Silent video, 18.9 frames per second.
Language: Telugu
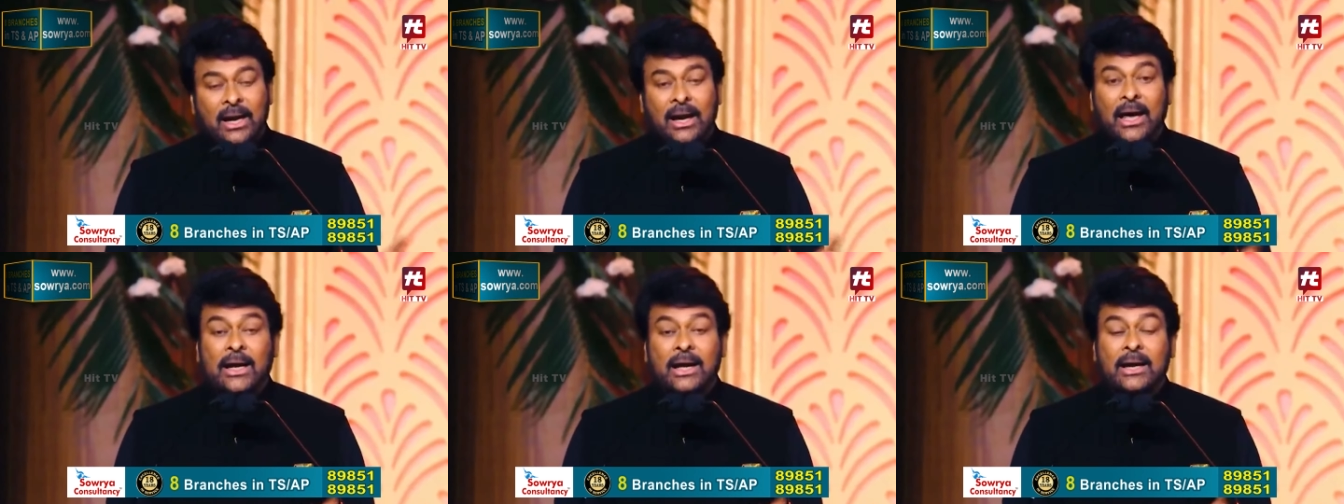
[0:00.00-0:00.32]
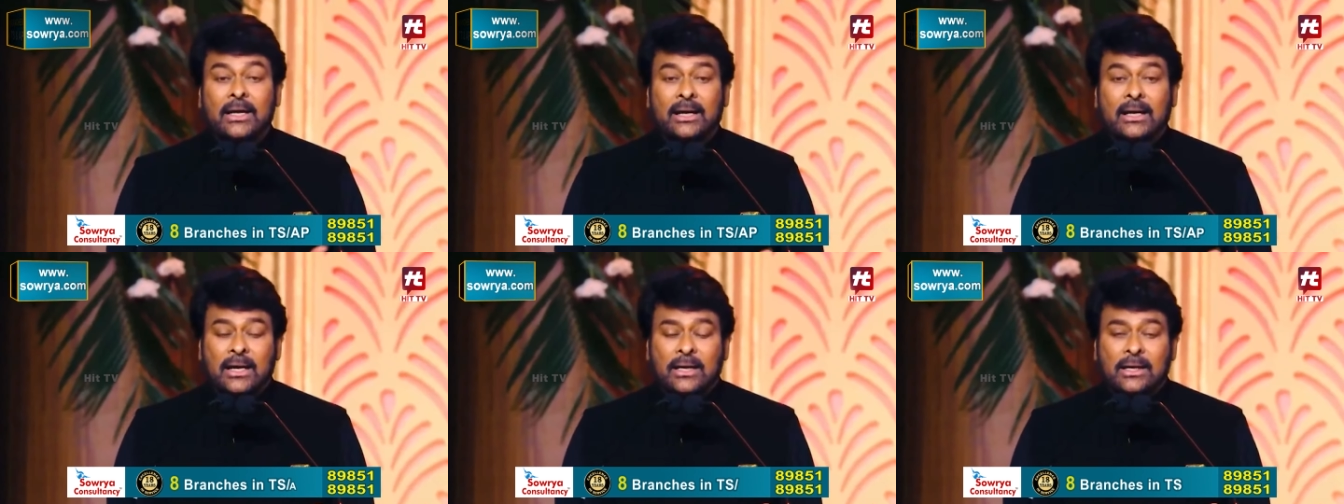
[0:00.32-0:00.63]
నాన్న
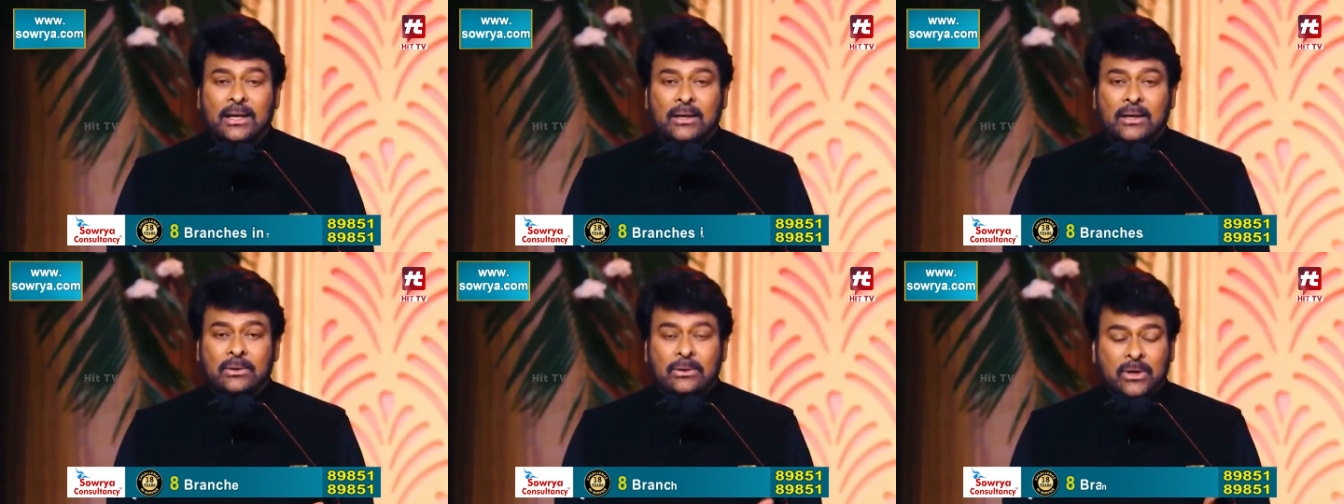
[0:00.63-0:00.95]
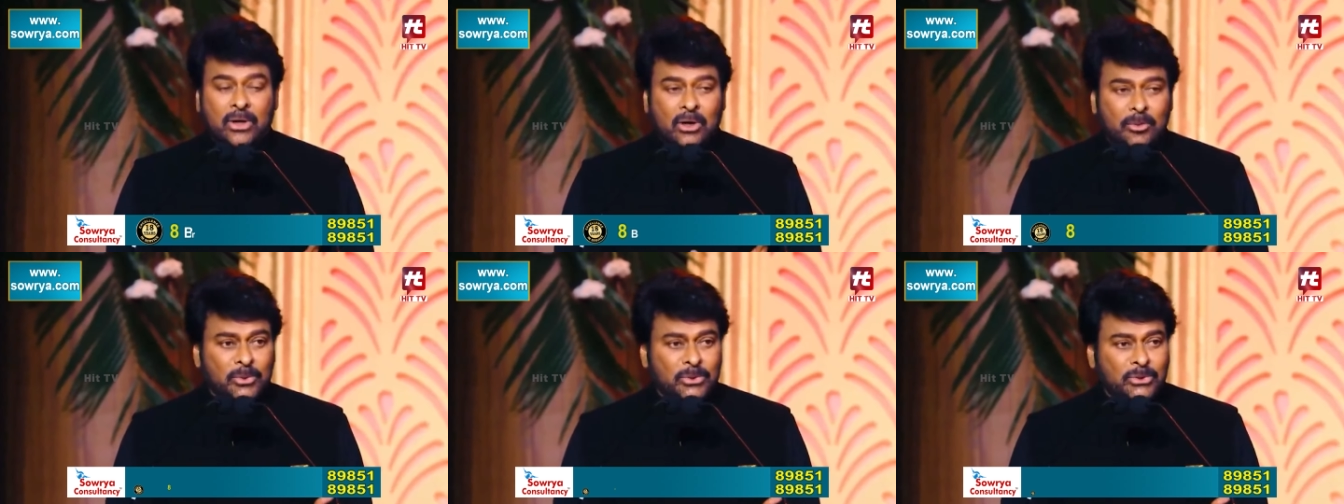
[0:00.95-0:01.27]
కంగారు
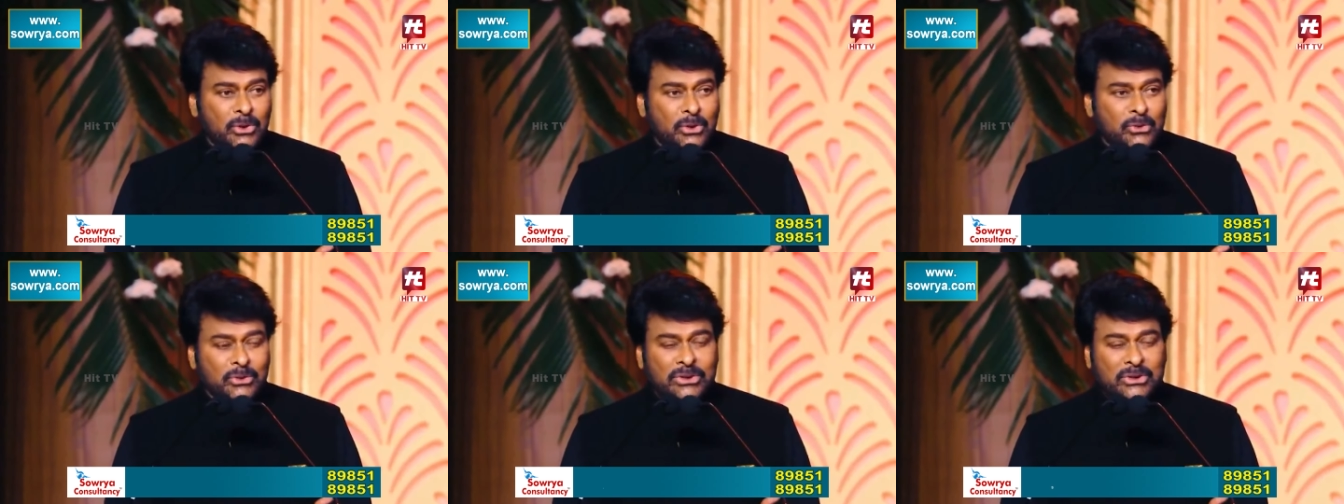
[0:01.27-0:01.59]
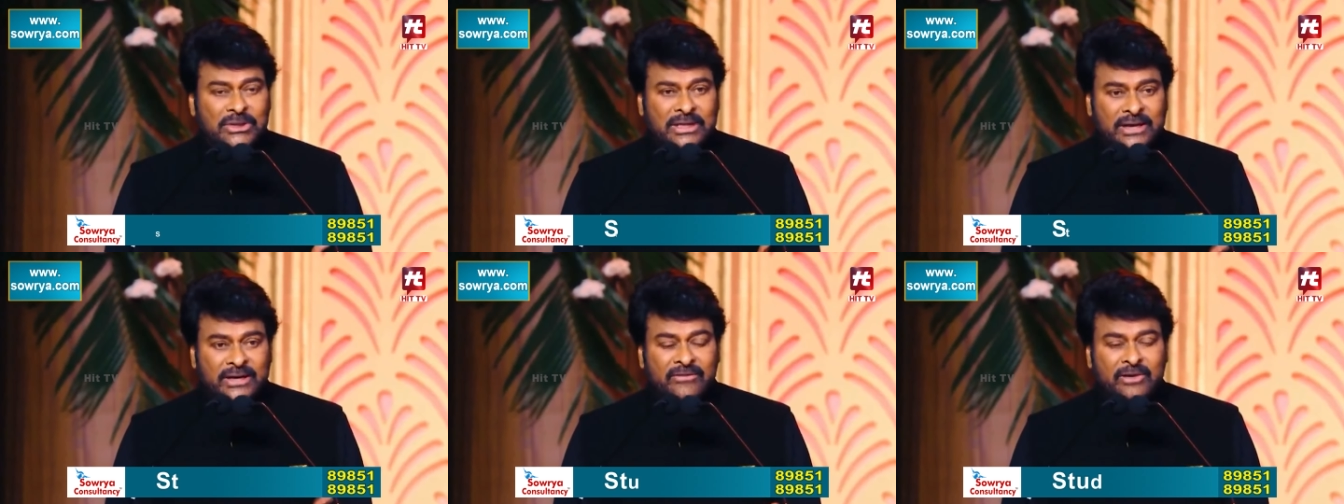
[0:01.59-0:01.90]
కడుపుతో
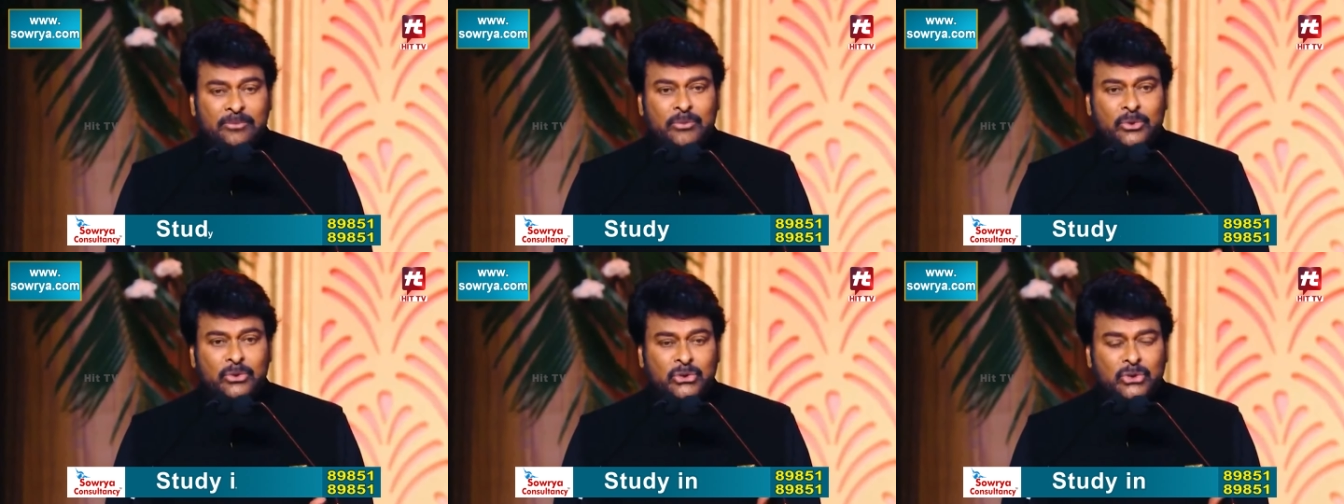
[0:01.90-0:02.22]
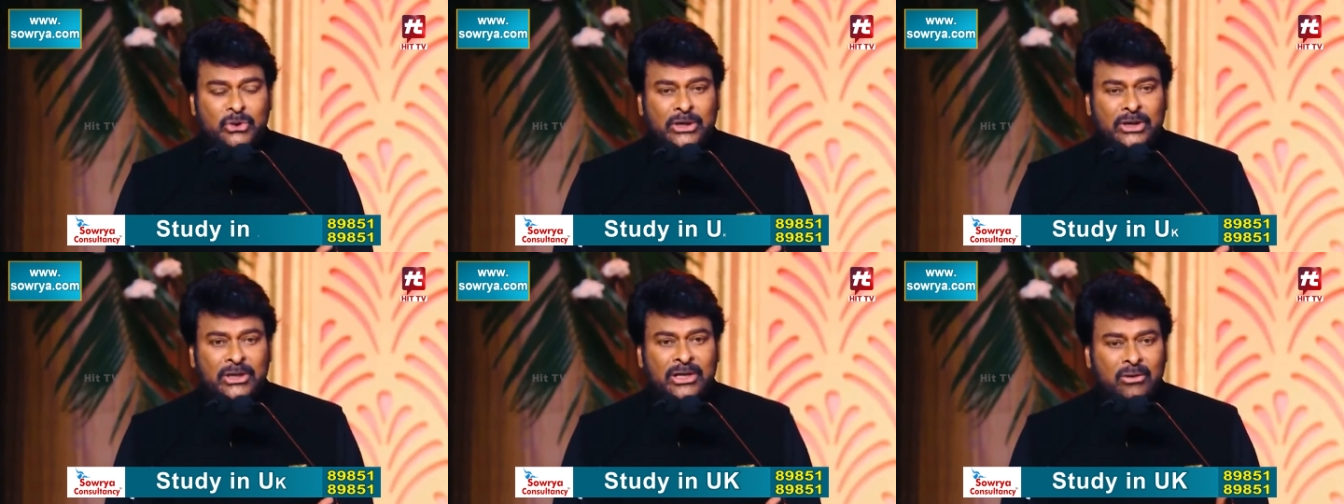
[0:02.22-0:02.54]
ఉంది
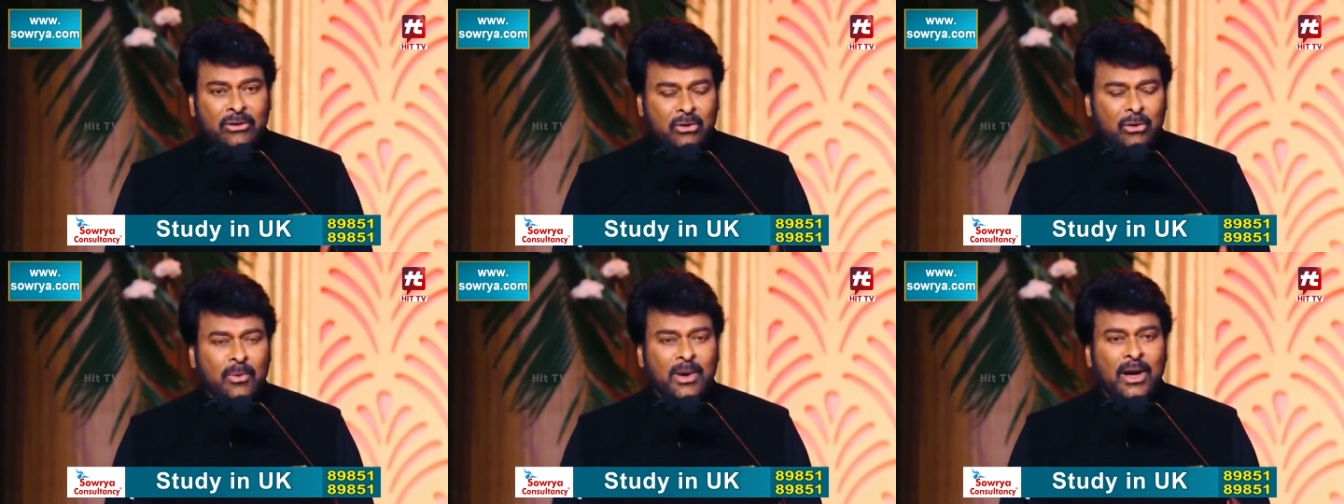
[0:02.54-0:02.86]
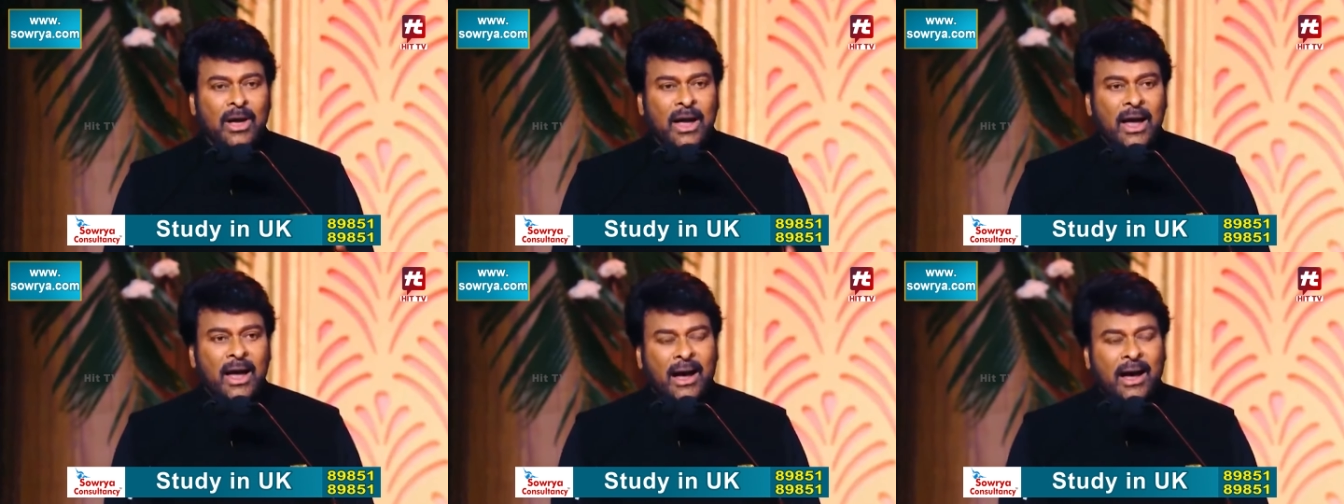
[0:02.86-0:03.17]
ఏమైపోతుంది ఏంటంటే గబగబా
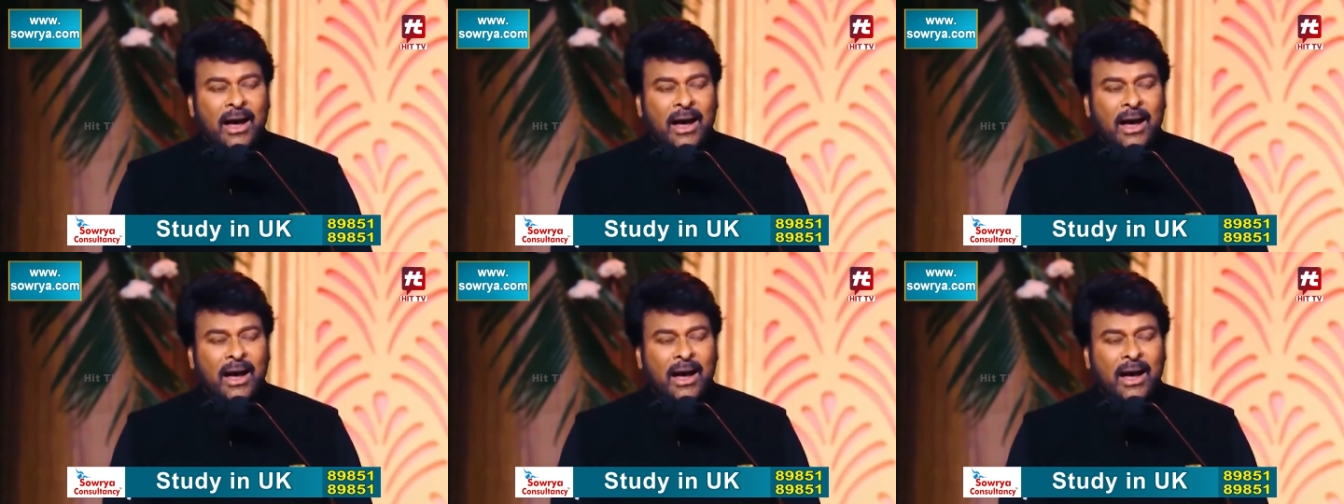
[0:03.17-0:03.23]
